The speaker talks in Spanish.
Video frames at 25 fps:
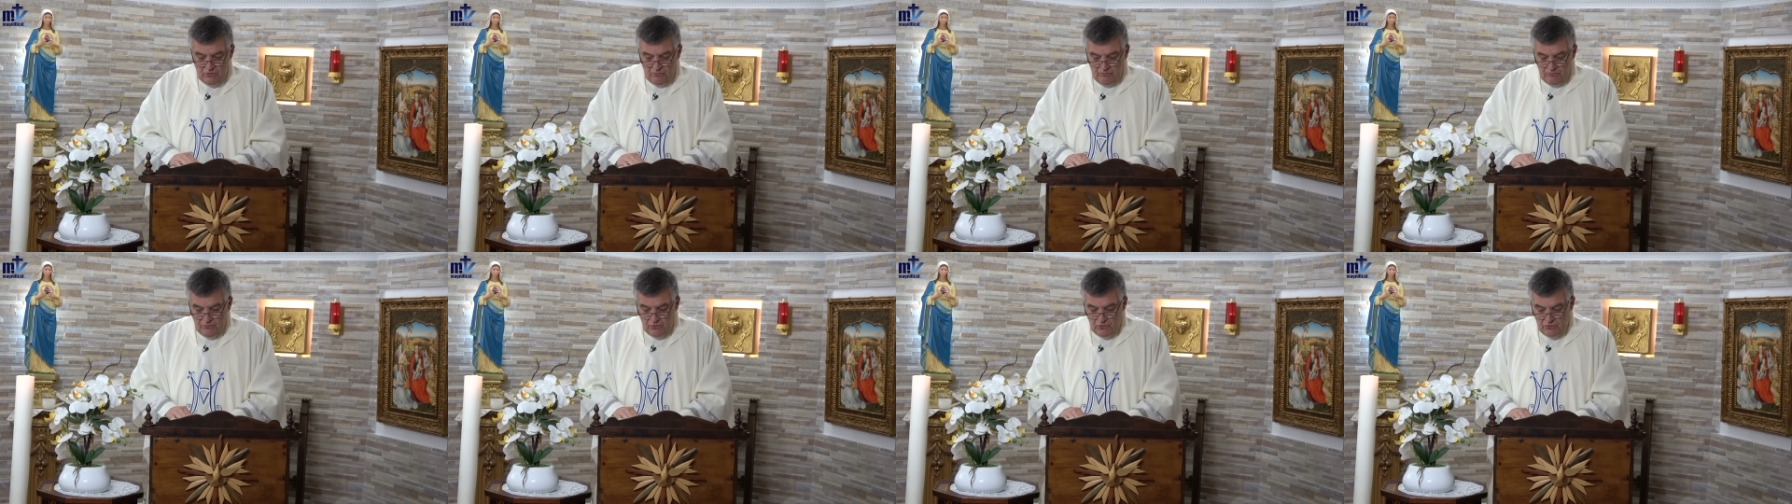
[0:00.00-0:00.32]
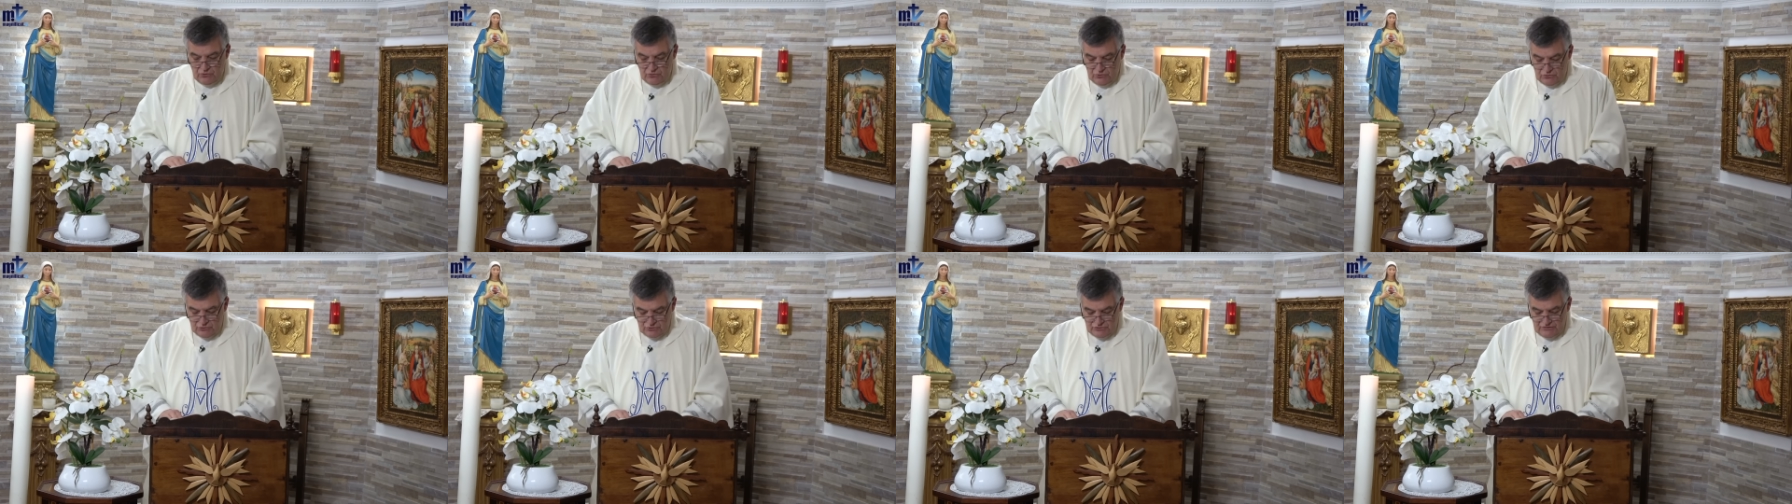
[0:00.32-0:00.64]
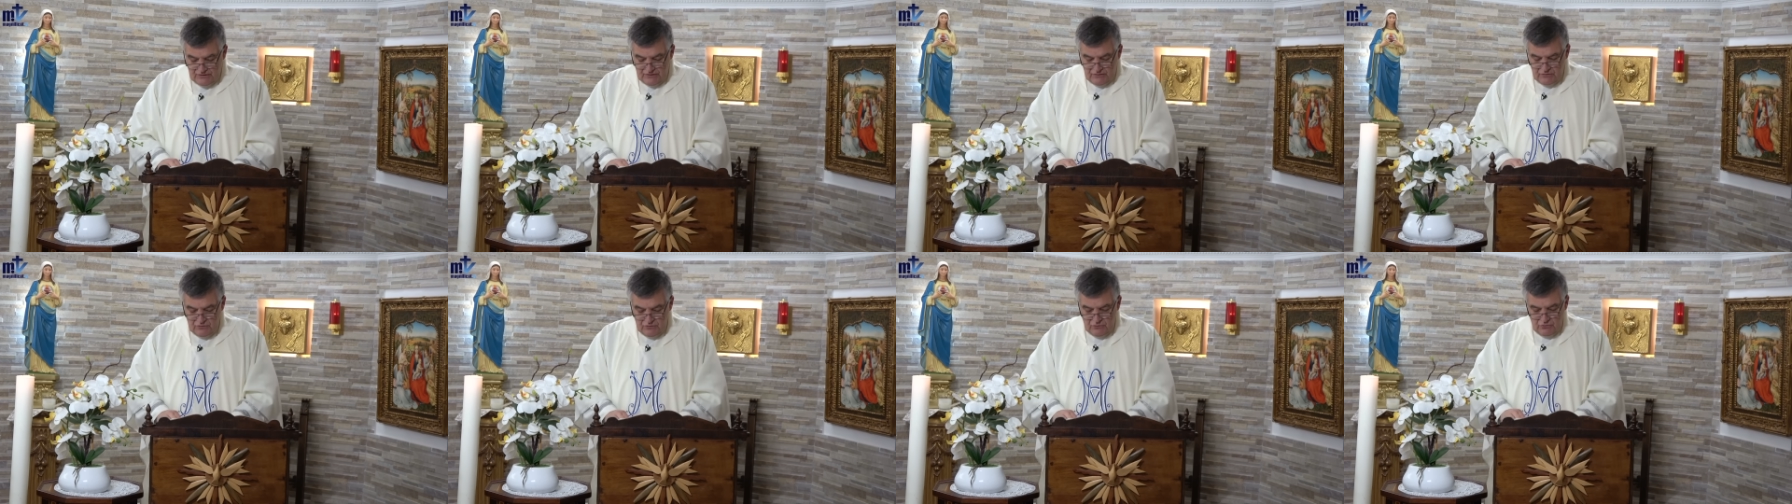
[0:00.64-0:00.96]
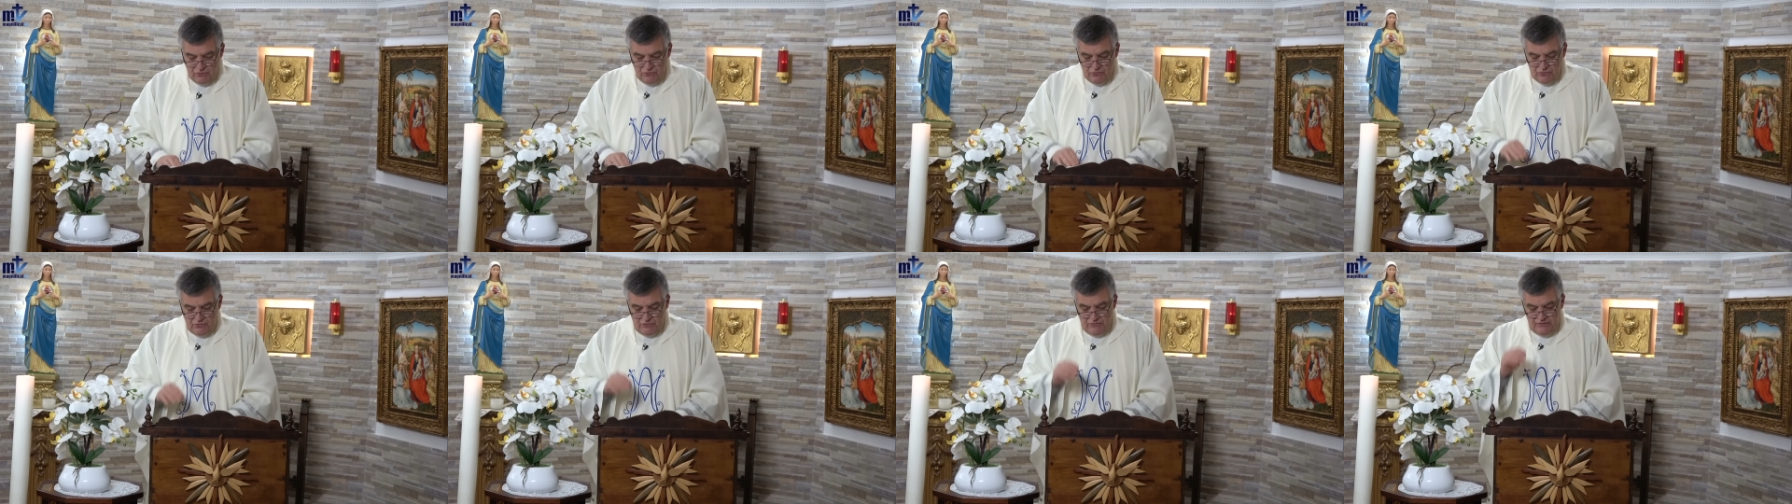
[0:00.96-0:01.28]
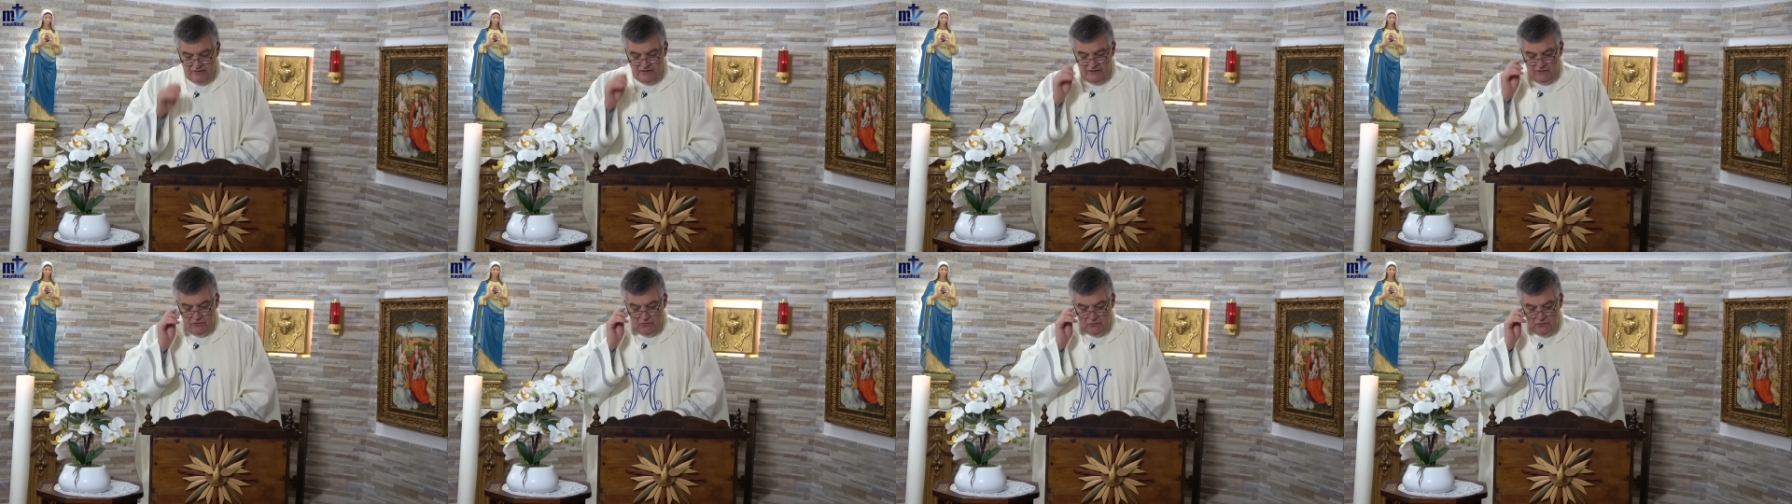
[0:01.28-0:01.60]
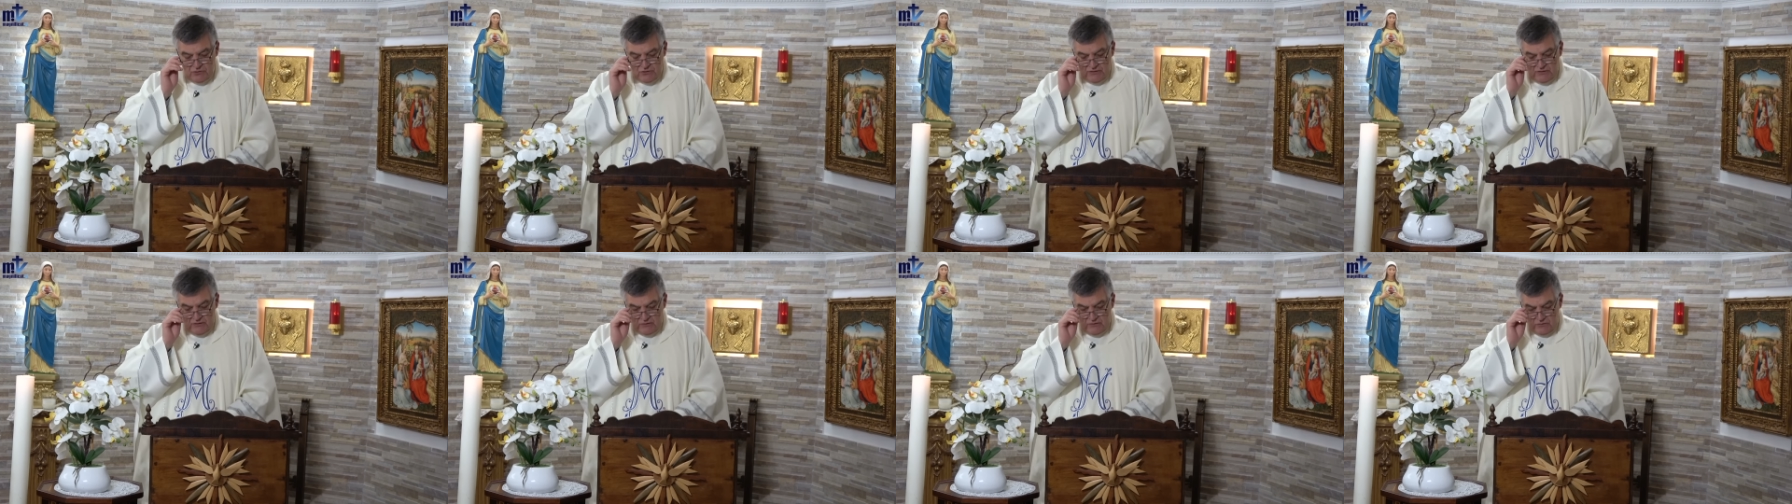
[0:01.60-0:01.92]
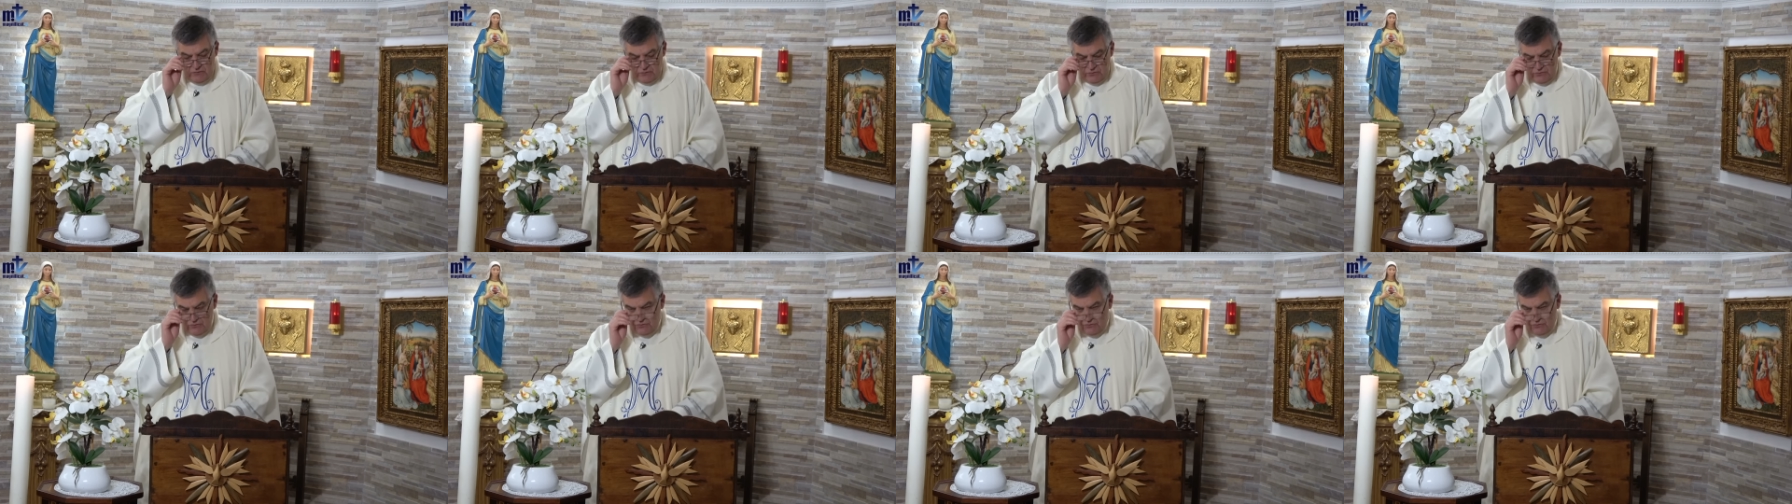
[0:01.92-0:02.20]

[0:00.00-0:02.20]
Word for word: por los siglos de los siglos.